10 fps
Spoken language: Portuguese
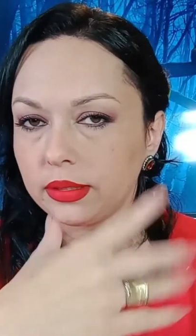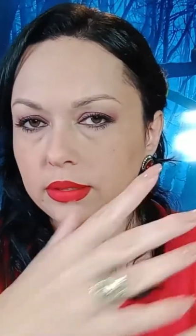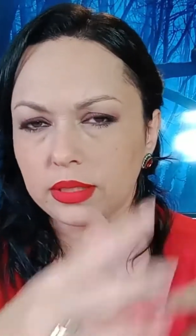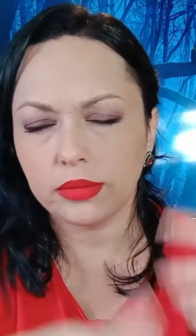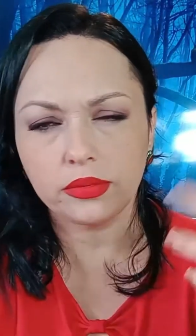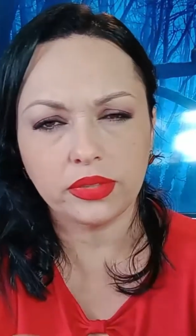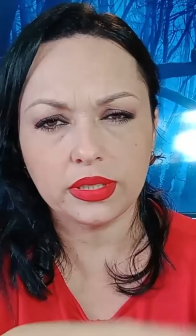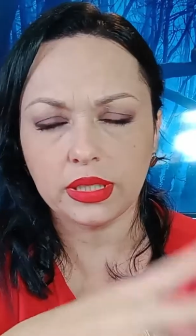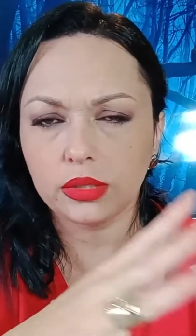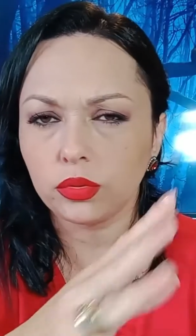Eles estavam
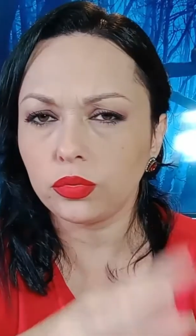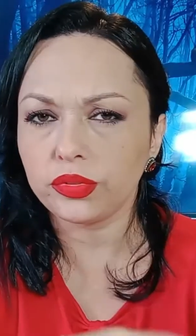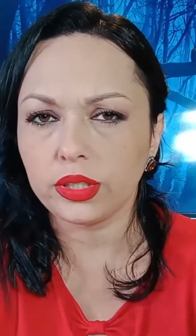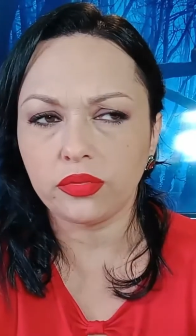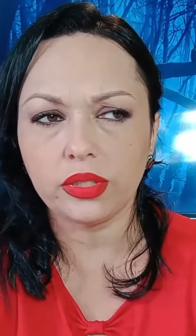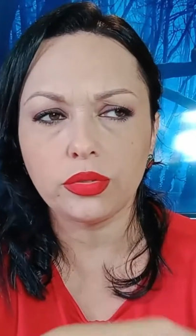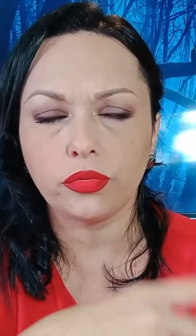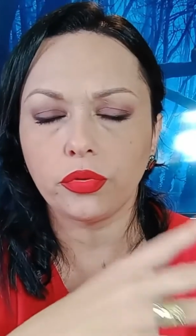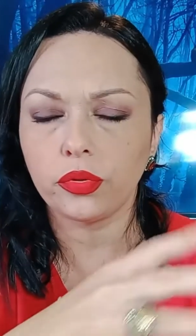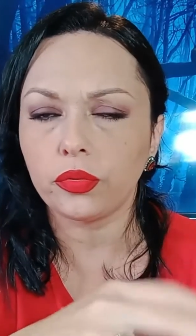fazendo algum
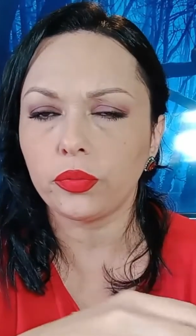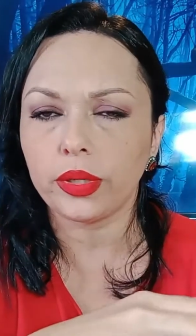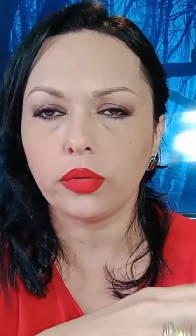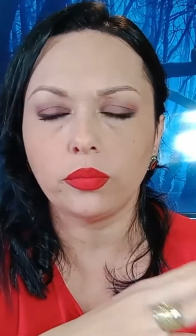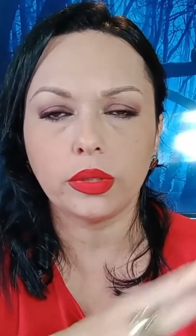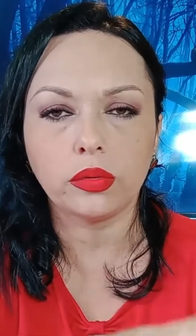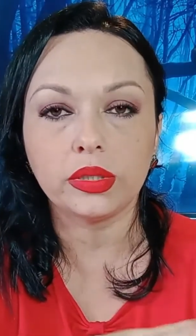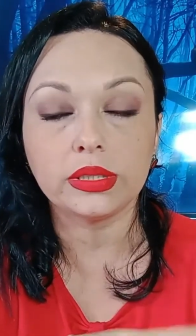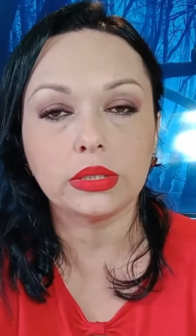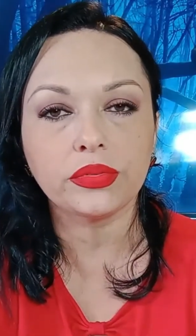serviço, foram comprar alguma
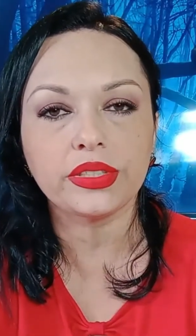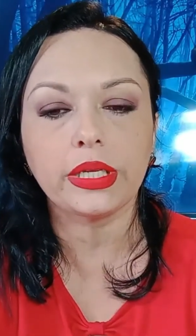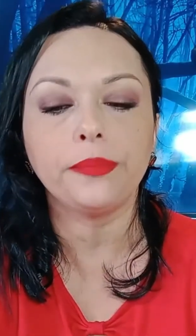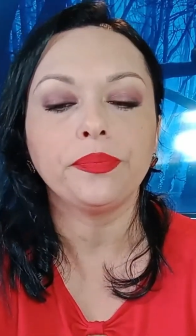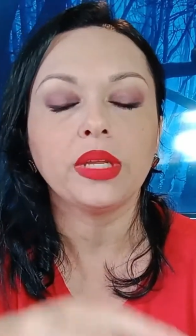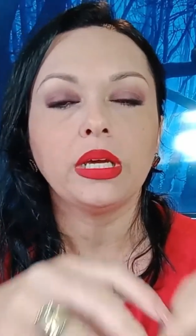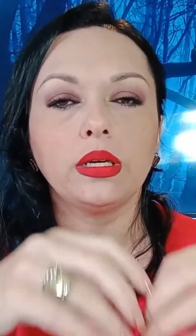coisa, não sei.